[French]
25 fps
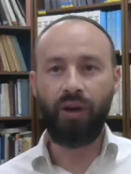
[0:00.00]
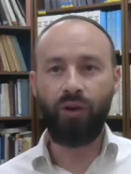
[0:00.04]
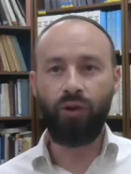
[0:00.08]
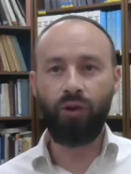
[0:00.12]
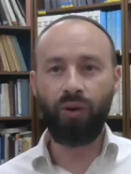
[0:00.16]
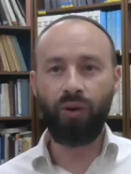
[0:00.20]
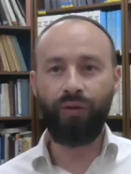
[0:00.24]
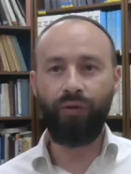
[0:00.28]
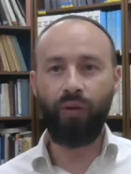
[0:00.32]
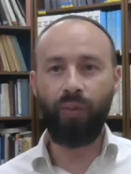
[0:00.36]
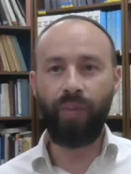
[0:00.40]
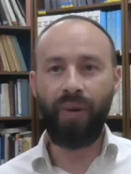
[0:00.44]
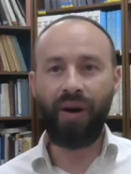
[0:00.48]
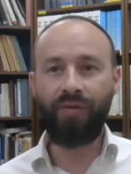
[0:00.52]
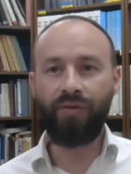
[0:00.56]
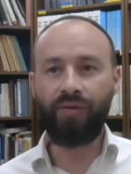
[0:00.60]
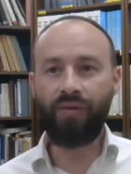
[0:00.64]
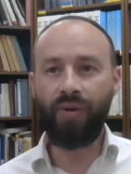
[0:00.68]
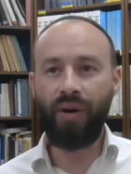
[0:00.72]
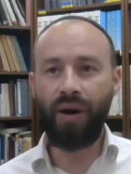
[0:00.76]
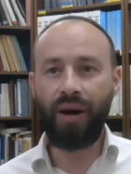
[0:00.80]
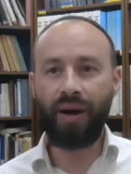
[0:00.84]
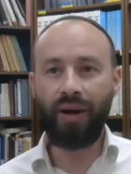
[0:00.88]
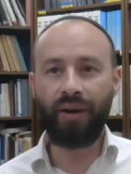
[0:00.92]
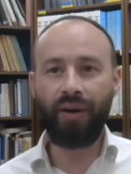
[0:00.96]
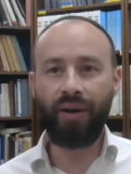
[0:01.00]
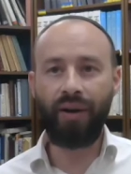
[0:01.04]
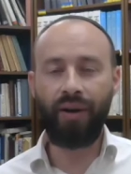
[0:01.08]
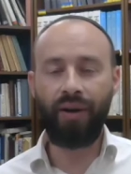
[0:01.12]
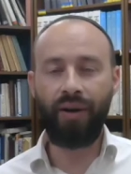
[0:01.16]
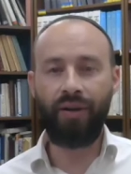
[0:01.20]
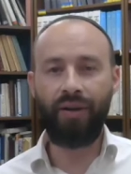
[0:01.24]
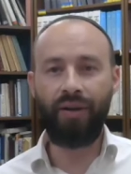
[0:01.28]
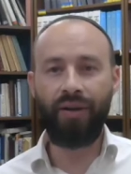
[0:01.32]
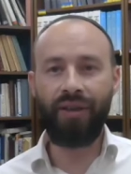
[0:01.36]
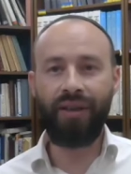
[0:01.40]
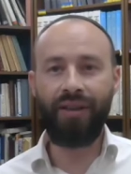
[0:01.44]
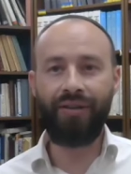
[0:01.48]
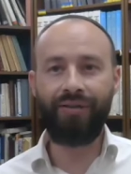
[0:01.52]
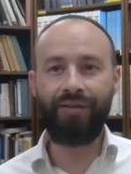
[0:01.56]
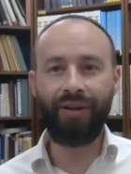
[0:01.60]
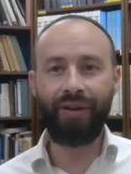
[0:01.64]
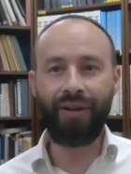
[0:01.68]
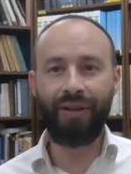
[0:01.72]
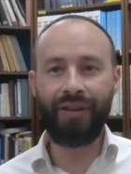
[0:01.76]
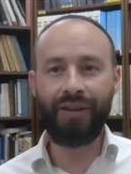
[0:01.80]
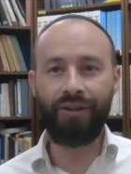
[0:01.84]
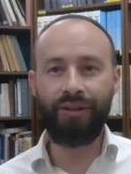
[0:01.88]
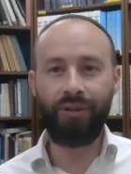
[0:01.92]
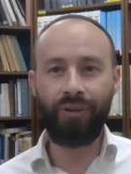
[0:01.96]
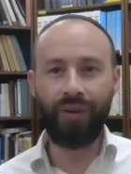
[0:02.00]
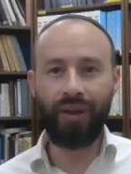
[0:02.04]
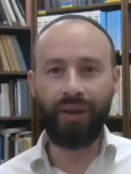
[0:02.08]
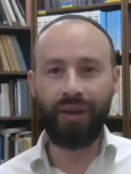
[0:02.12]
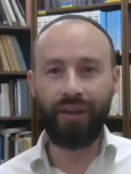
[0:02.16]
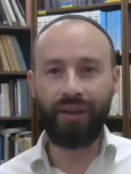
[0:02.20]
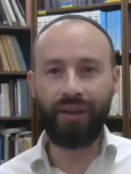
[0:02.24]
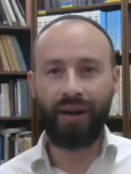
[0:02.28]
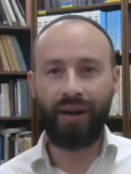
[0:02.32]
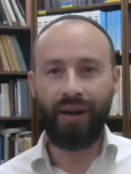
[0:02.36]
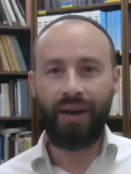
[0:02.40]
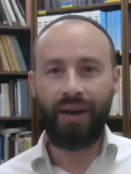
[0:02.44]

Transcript: Donc il ne faut pas voir un livre historique,